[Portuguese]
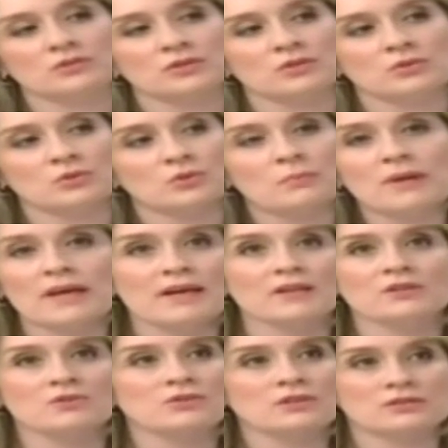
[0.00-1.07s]
eu estou bem,
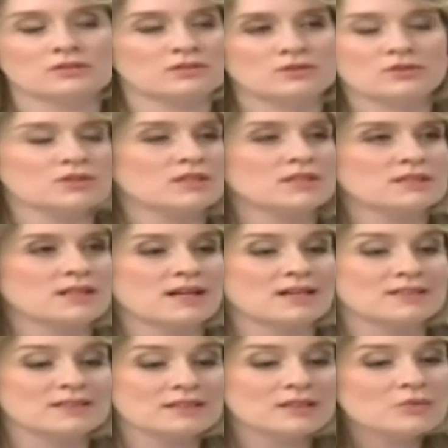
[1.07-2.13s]
estou
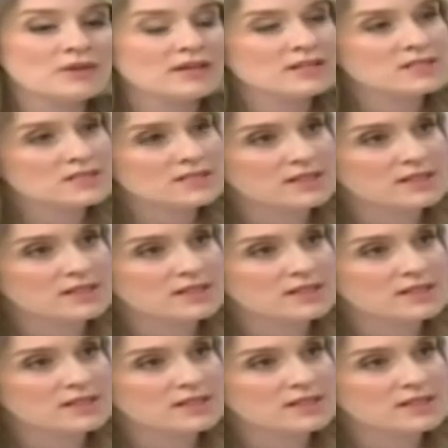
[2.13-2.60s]
tratada. Não é